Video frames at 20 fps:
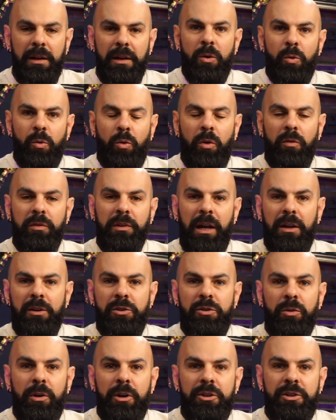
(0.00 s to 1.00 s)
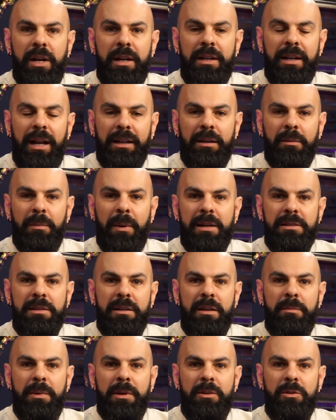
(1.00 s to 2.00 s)
O convidado de hoje é nada mais
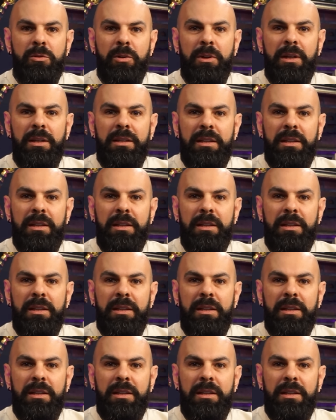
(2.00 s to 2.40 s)
nada menos do que